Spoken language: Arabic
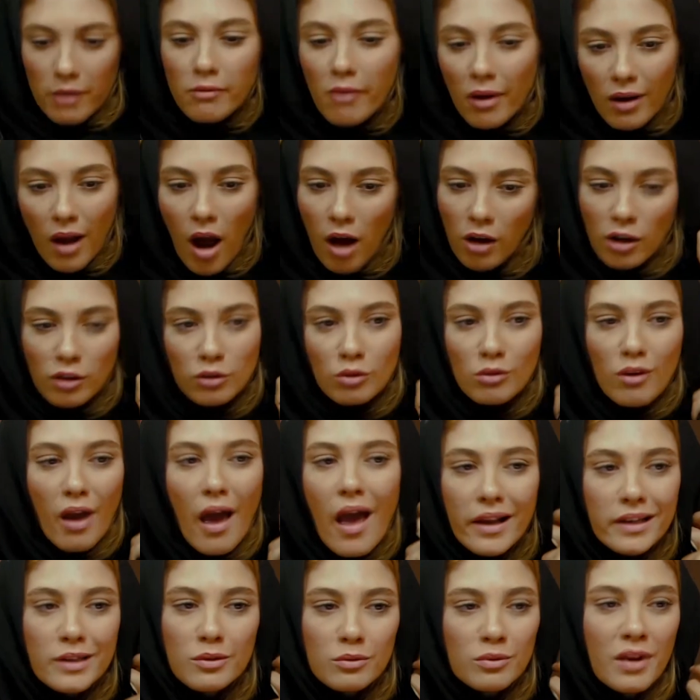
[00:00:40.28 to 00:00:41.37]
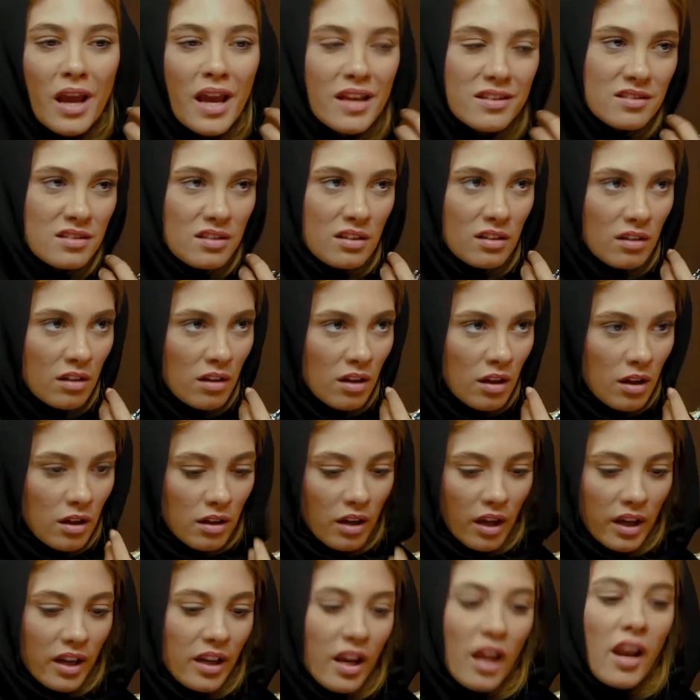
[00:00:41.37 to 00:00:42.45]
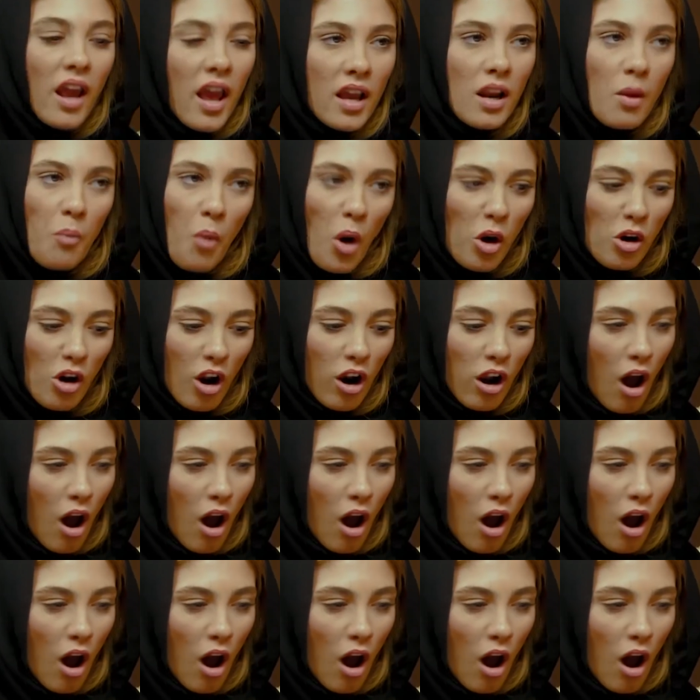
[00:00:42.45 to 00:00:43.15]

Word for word: ايوه الحاره دول اهلي وناسي لكن انا هنا بره